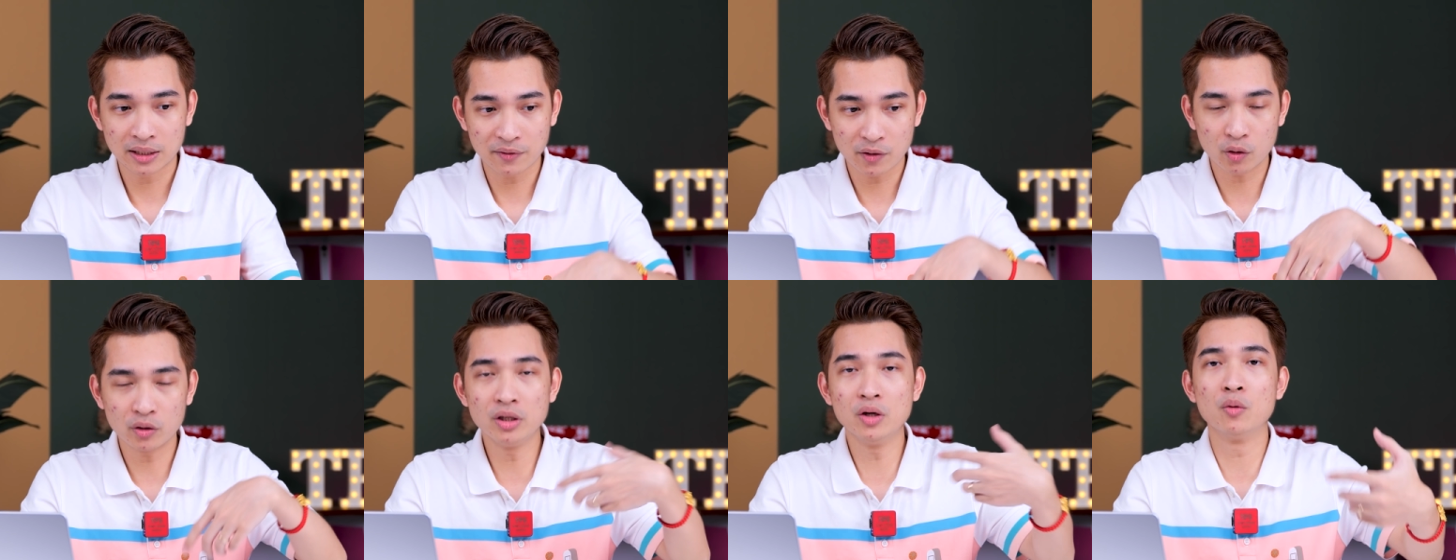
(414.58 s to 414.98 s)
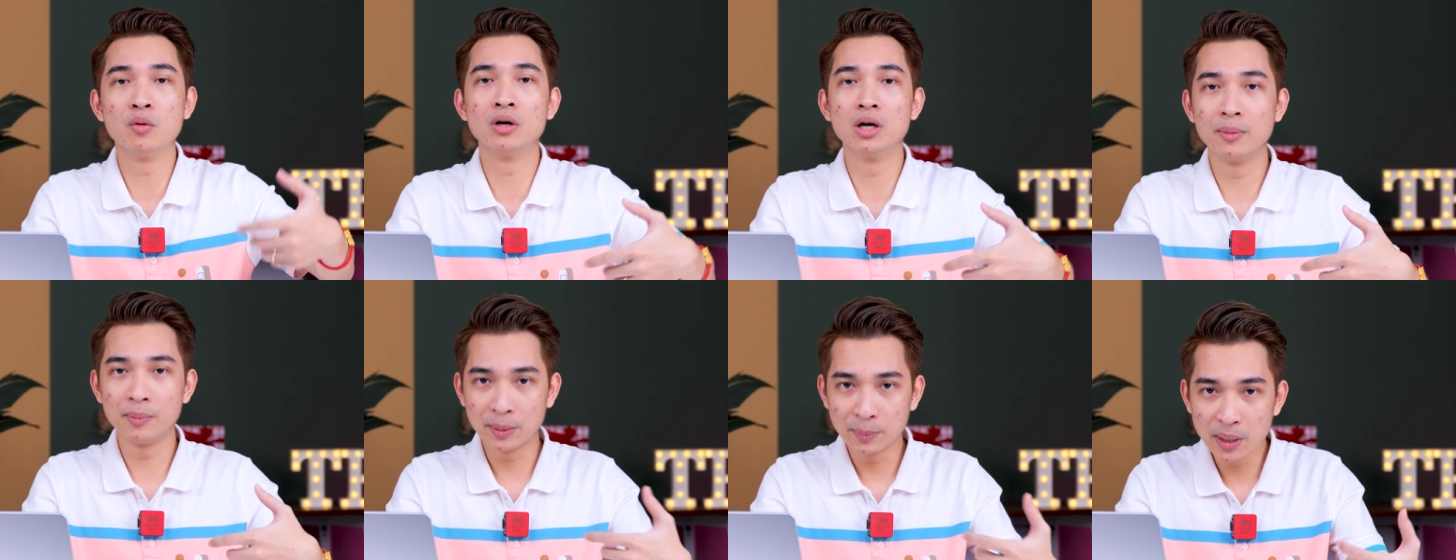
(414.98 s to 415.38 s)
tại vì có nhiều
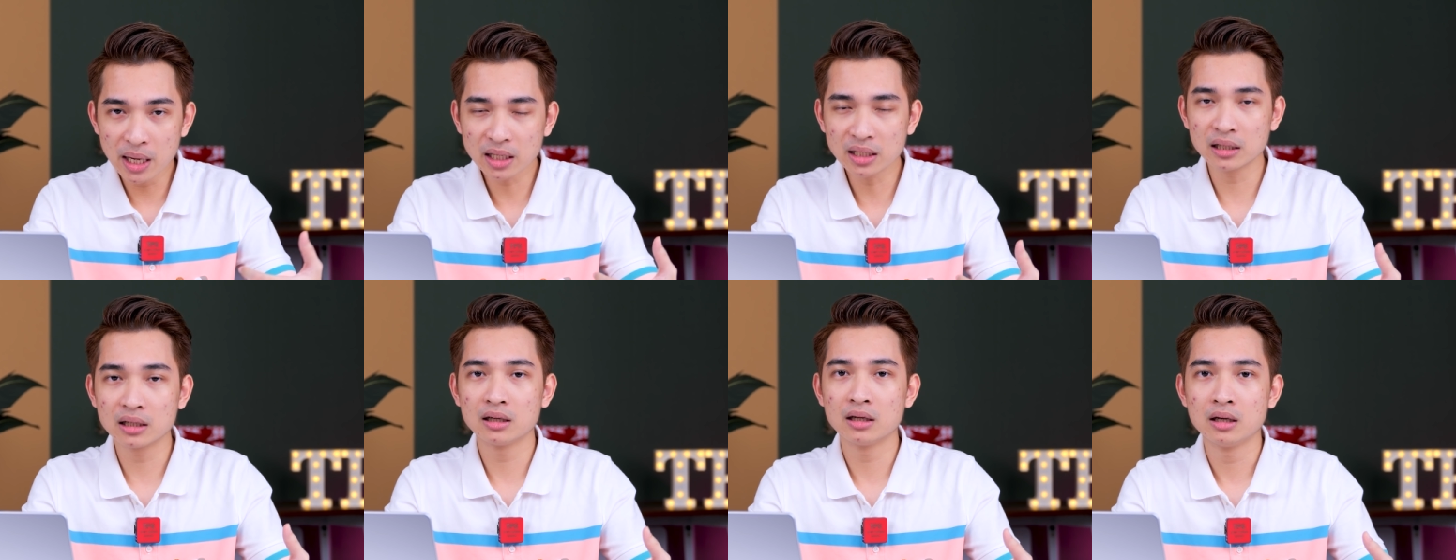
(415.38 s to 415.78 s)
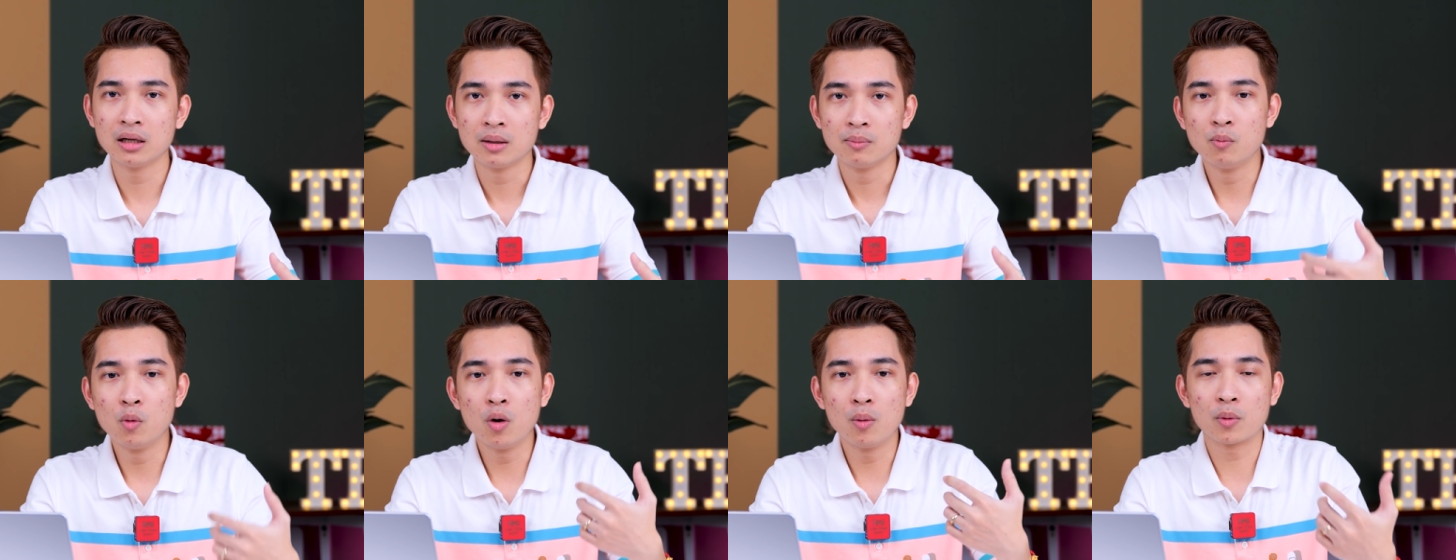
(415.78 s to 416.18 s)
người mình biết ấy,
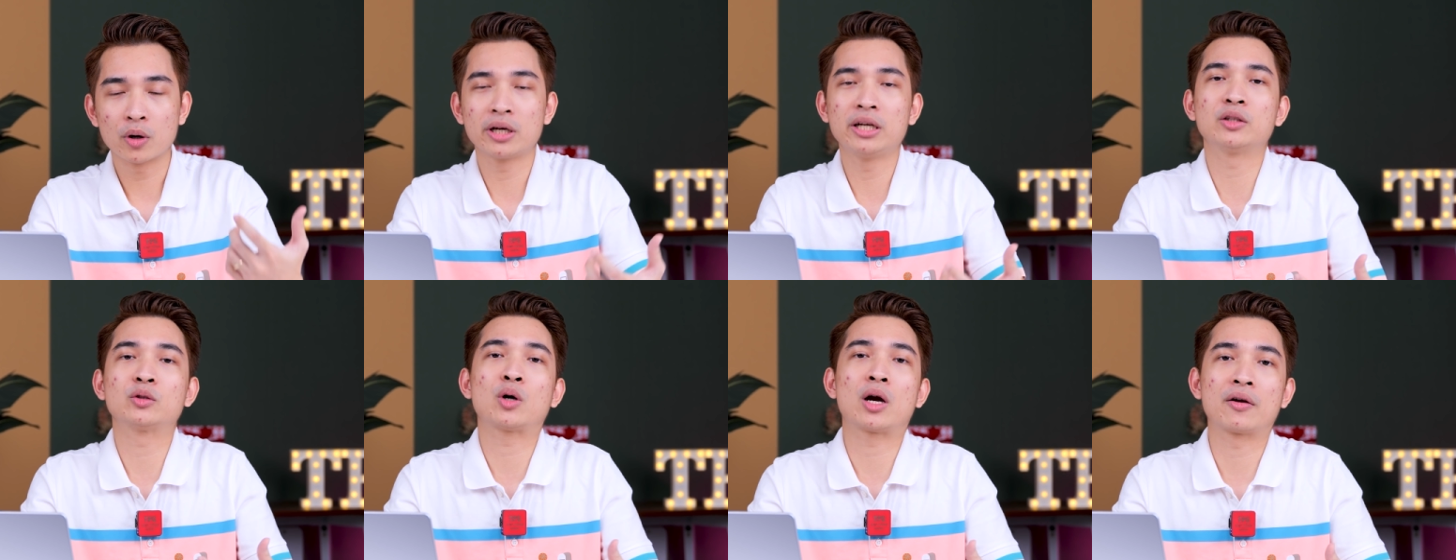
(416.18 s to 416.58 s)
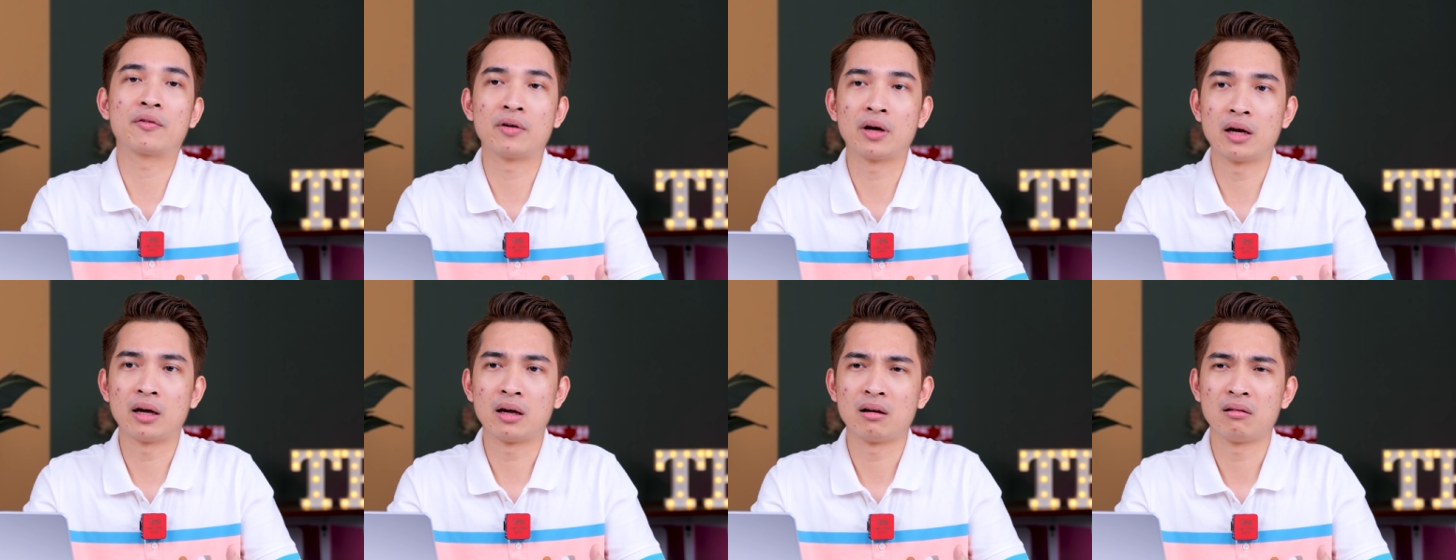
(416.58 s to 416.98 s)
mua một cái điện thoại
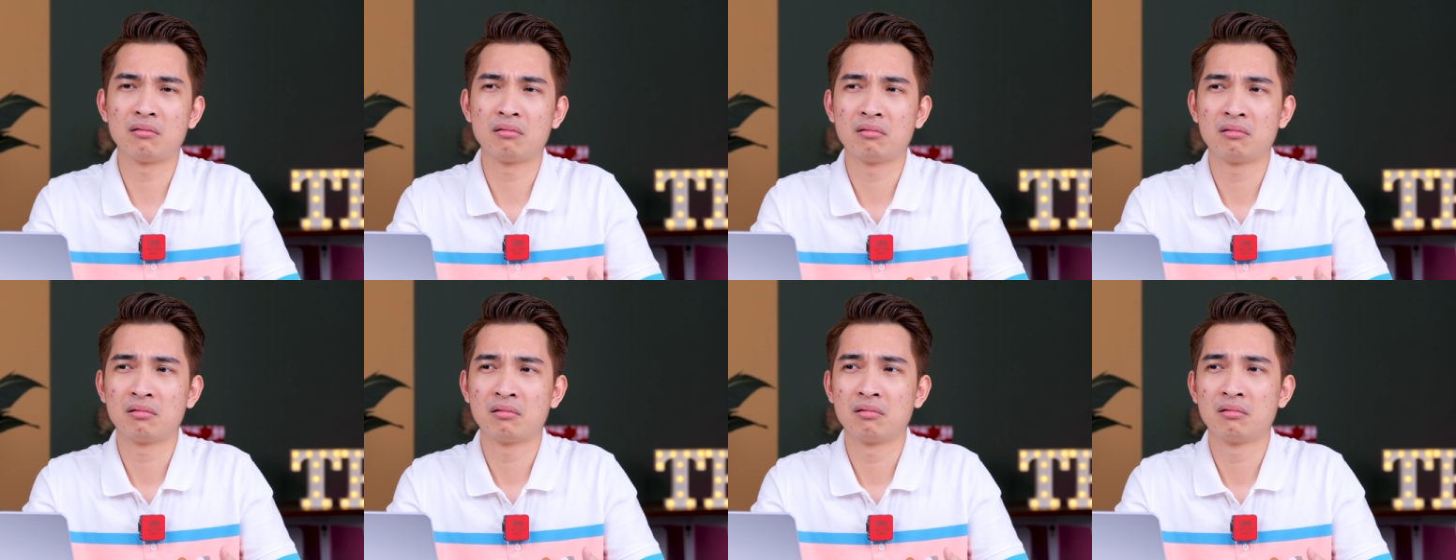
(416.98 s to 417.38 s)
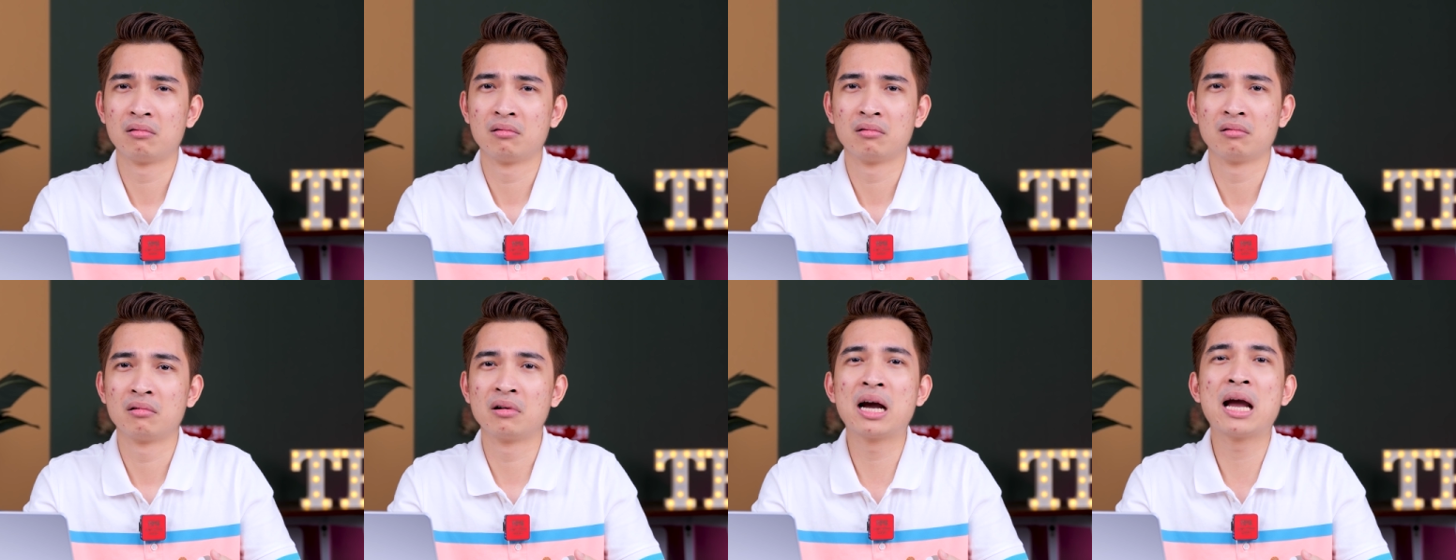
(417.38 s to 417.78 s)
về
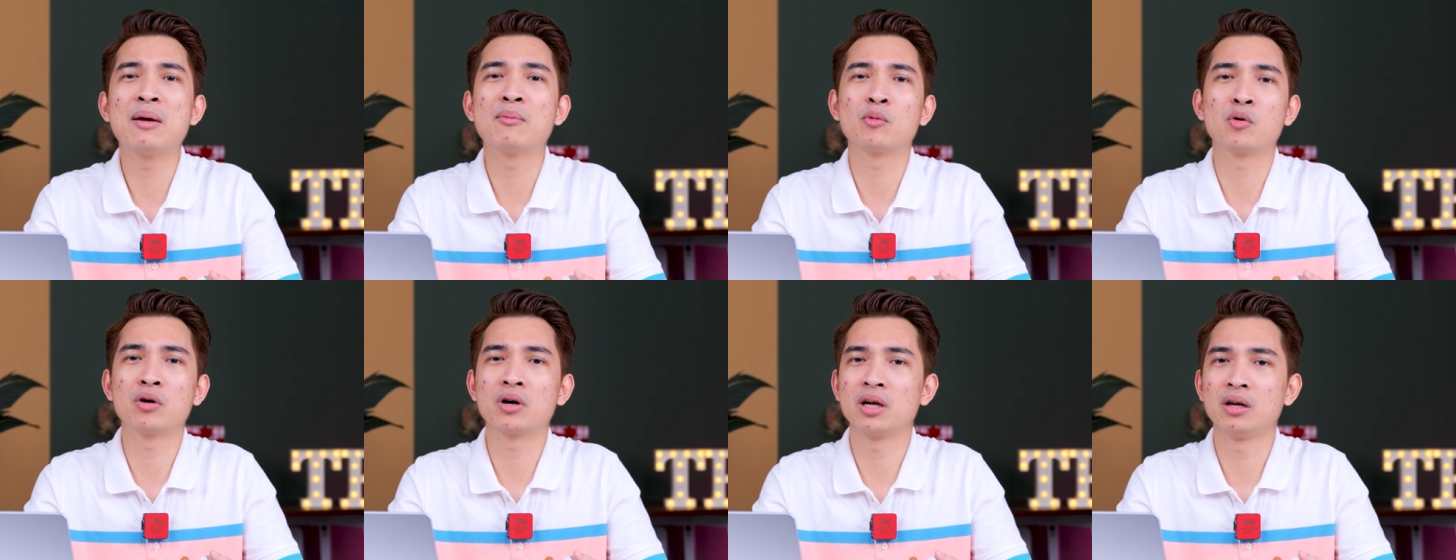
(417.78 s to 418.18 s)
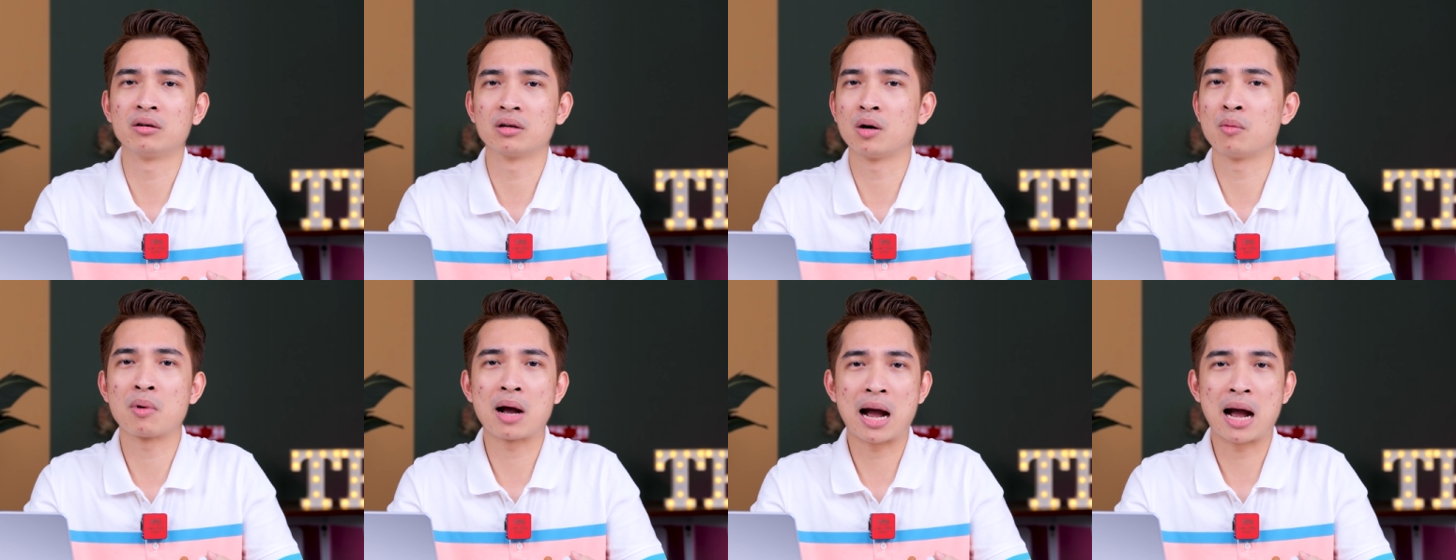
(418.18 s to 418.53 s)
game có khi là không